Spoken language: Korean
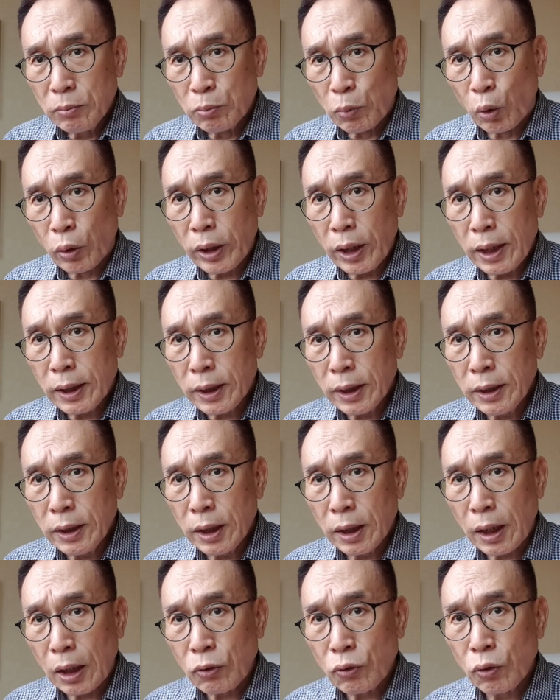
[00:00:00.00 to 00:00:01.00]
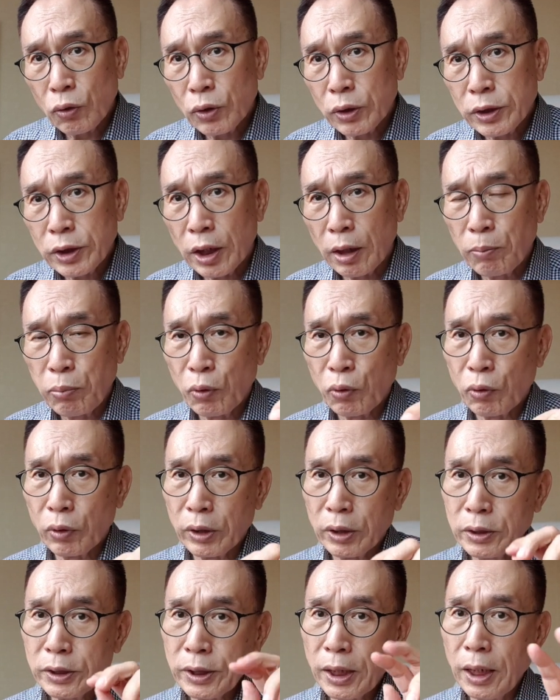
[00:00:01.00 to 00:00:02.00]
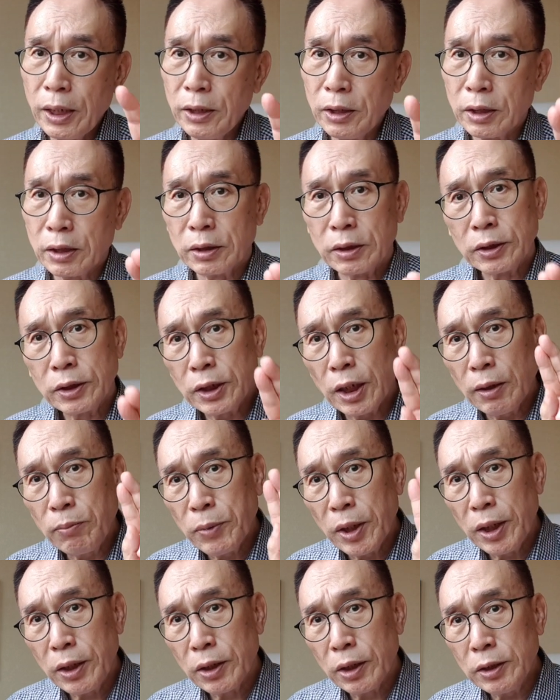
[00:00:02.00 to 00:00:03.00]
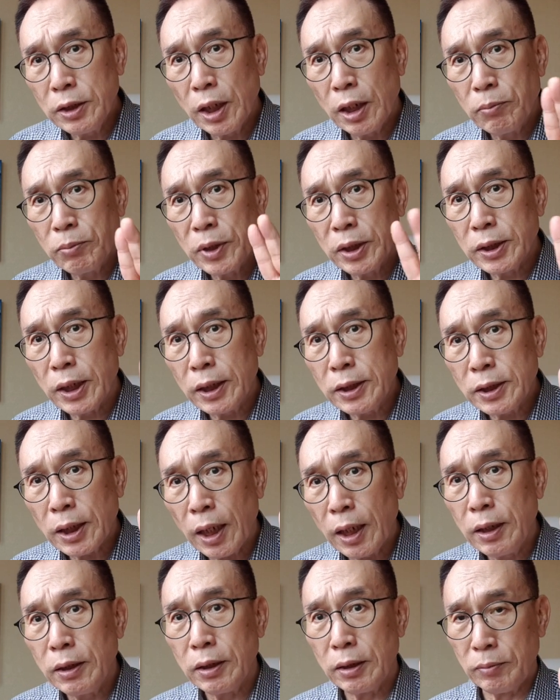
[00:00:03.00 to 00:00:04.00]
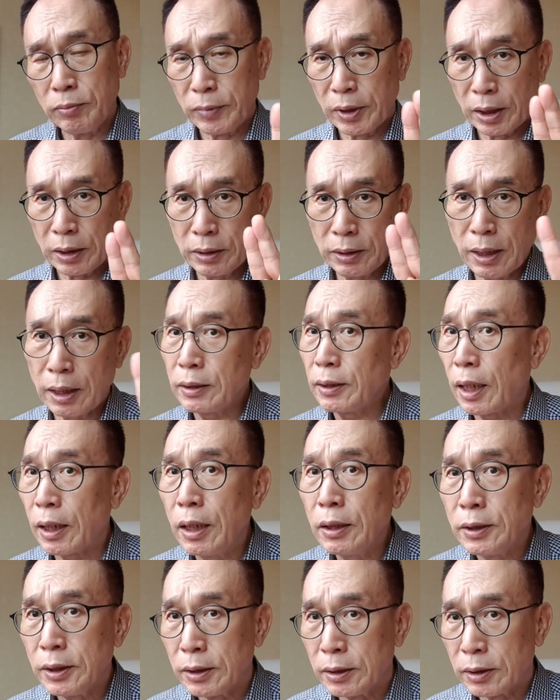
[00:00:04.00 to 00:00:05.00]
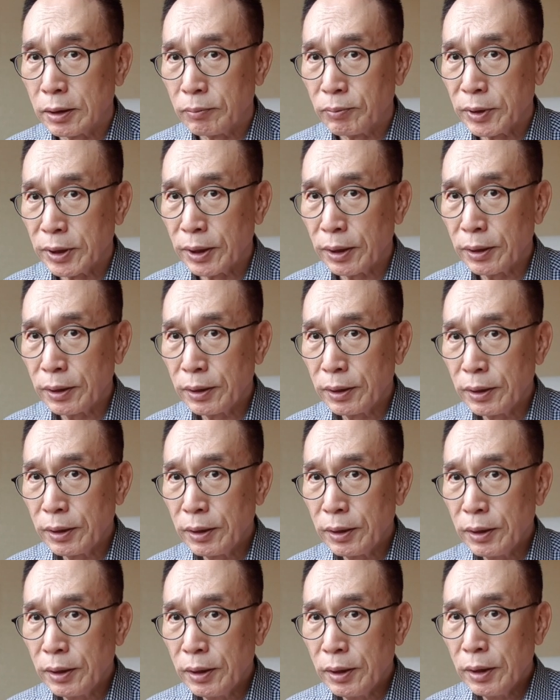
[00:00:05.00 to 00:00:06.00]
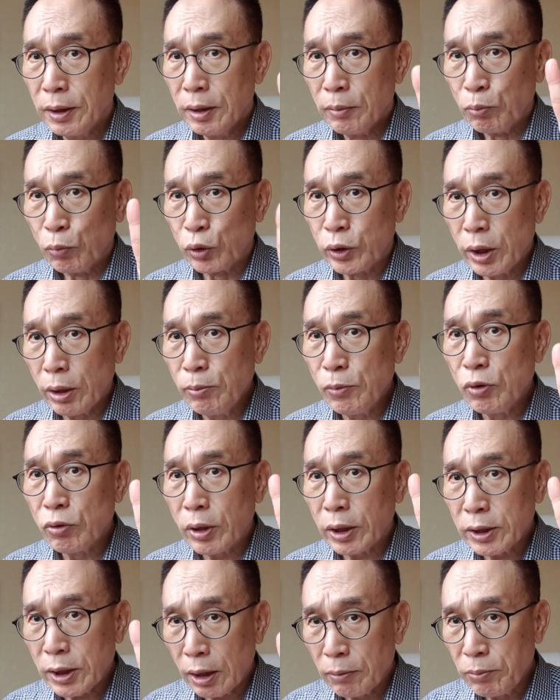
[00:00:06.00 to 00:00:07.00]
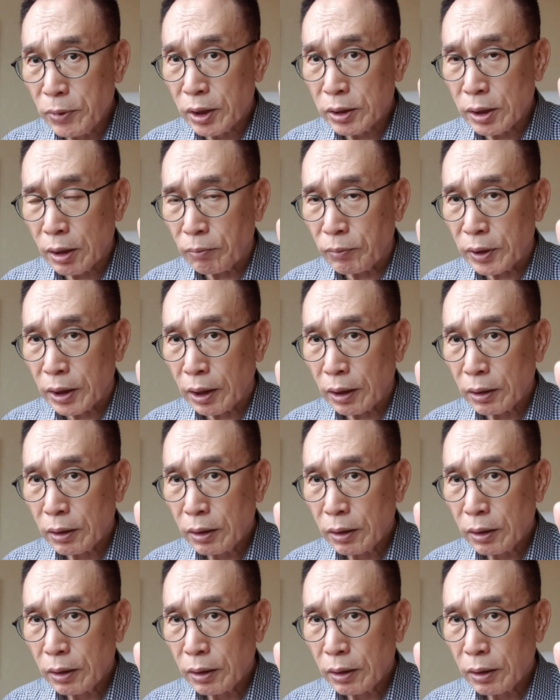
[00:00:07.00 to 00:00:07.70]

모래알갱이가 가지고 있는 세포의 차이는 생명이 있느냐 없느냐의 차이입니다. 딱 나눠지는 겁니다. 무생물과 생명체입니다.